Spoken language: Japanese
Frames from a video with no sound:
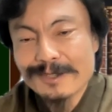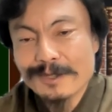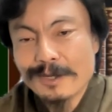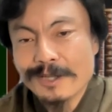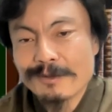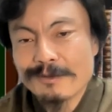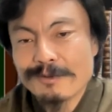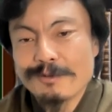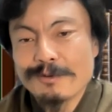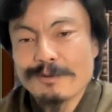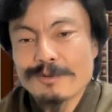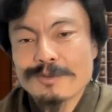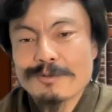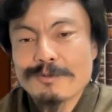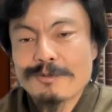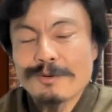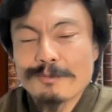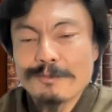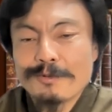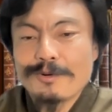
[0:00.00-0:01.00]
あの
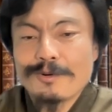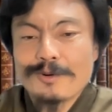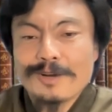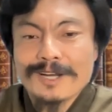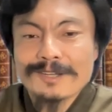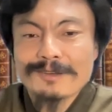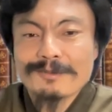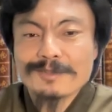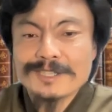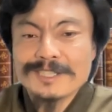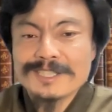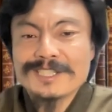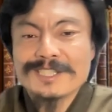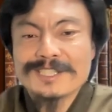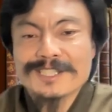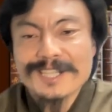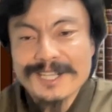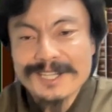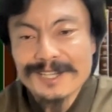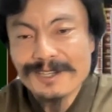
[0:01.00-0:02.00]
これもあの
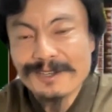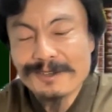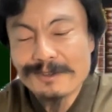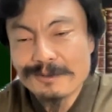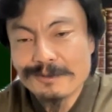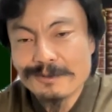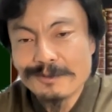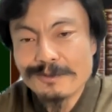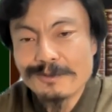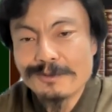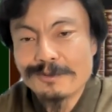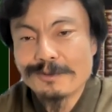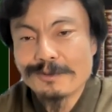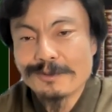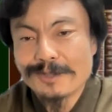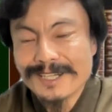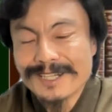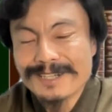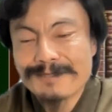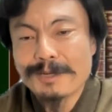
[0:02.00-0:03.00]
印紙税っていう
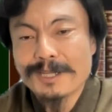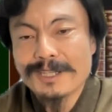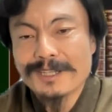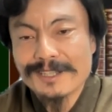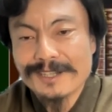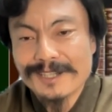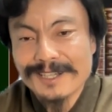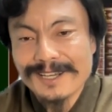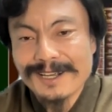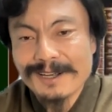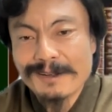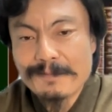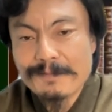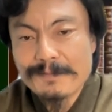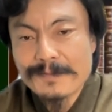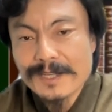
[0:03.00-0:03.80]
ので決まってて、